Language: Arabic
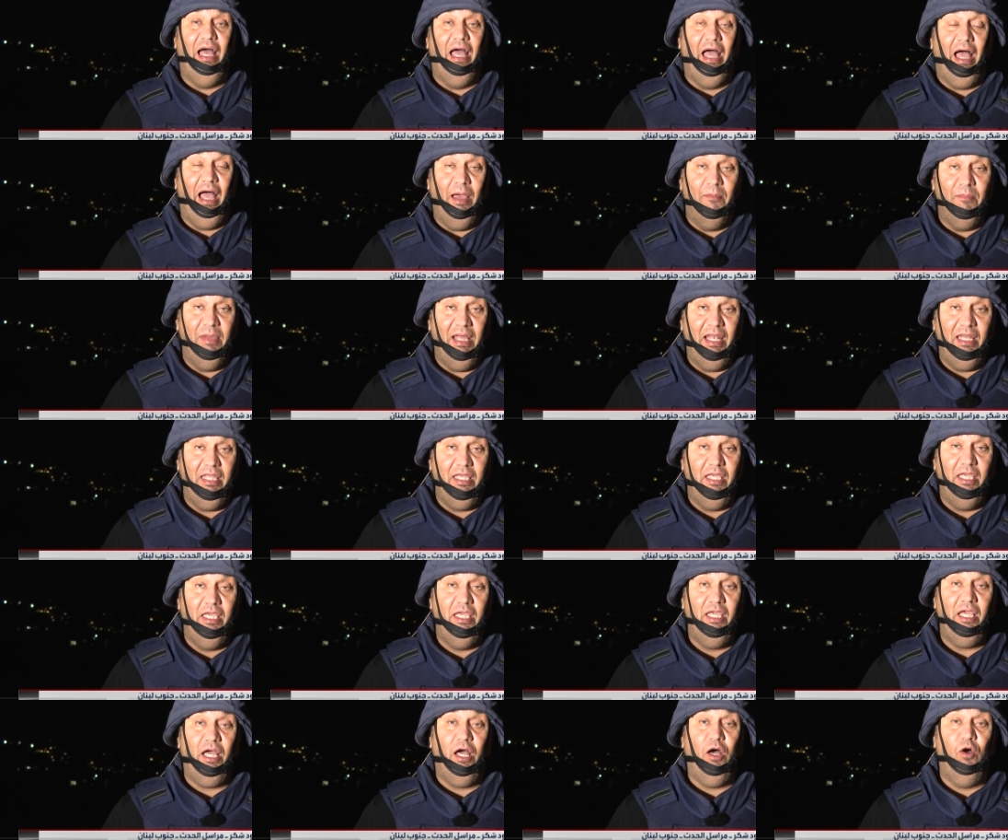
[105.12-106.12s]

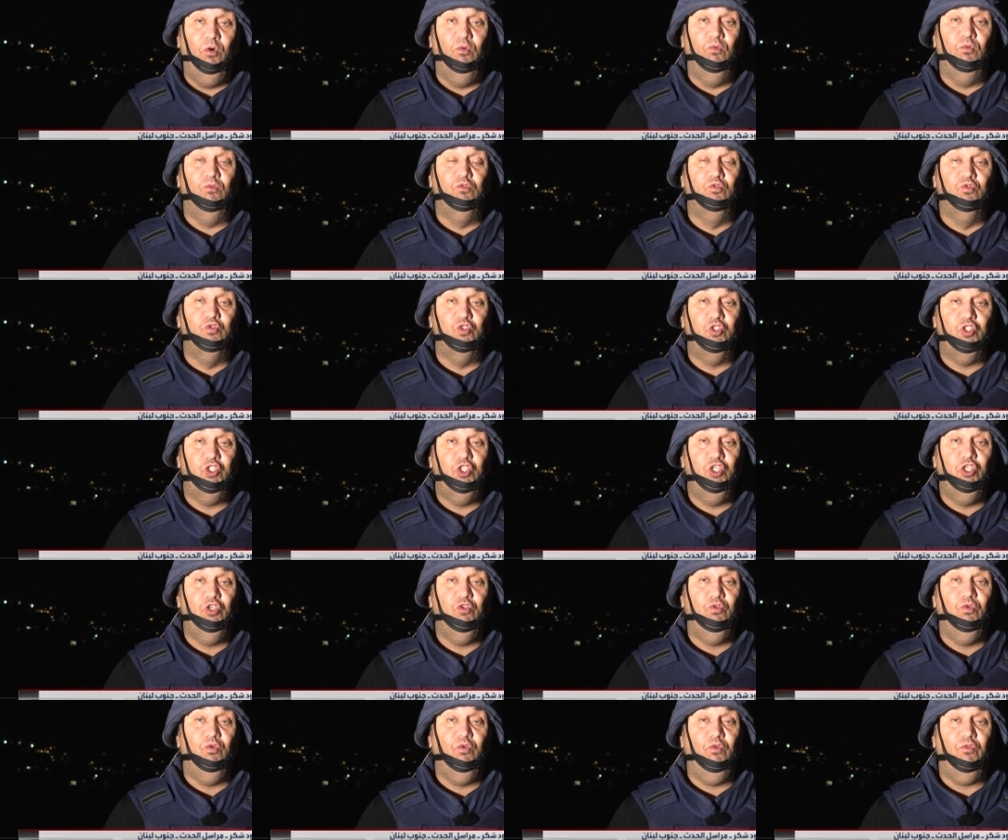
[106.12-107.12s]
عمله او
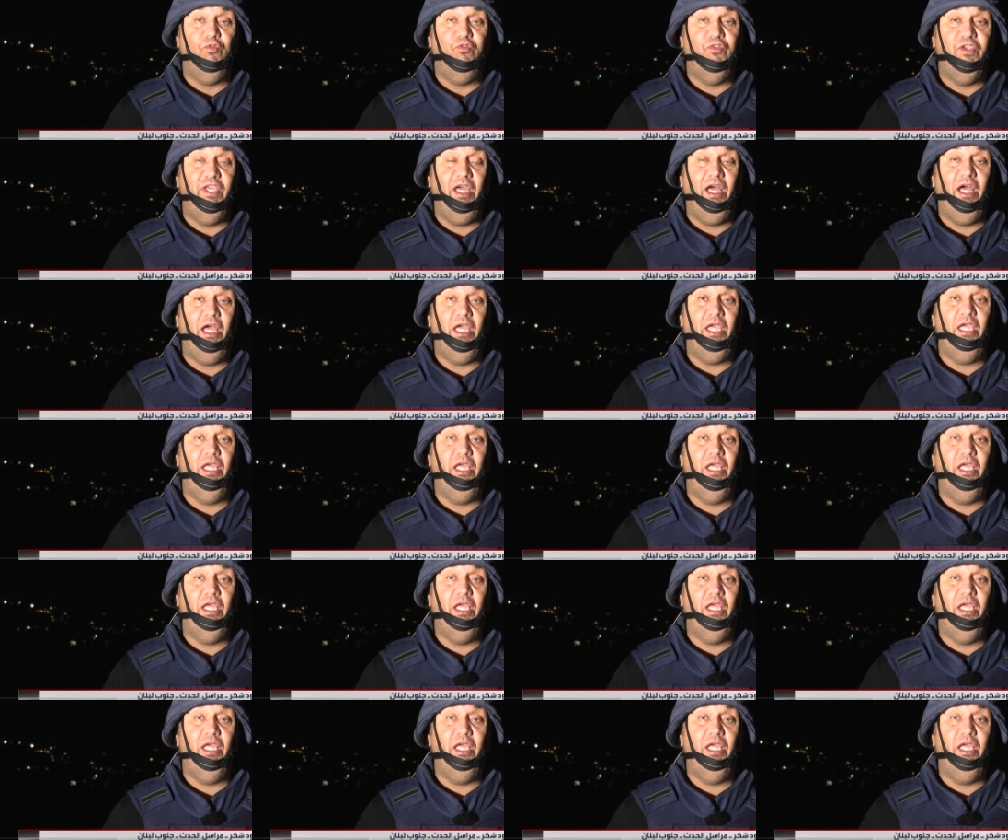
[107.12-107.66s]
يشير فيها